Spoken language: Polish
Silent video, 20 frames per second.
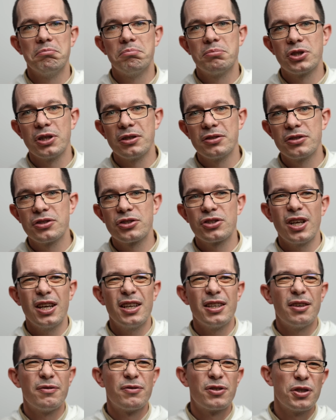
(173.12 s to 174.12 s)

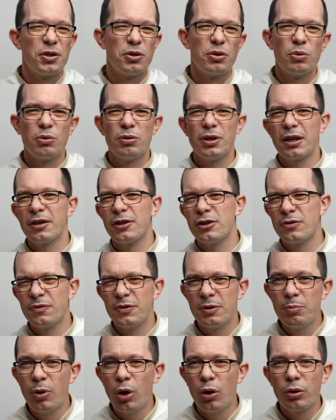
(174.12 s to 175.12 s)
przestrzenie w życiu, jakieś
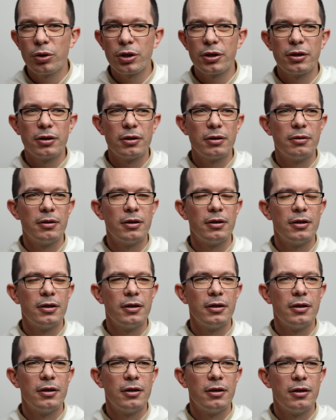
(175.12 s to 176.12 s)
wybory,
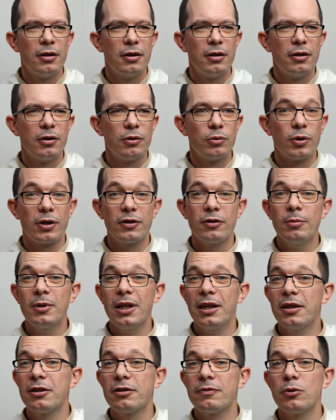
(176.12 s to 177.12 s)
które są
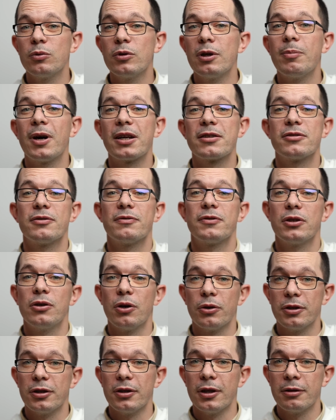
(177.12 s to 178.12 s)
dla nas w ogóle bardzo
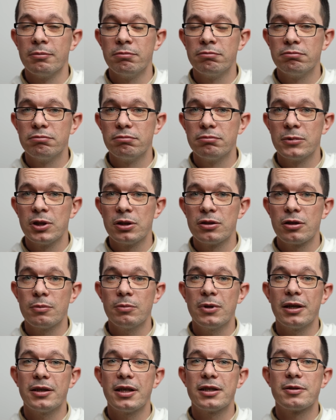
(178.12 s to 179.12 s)
wygodne,
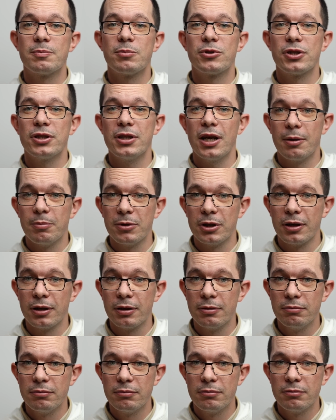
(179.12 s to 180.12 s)
są dla nas przyjemne,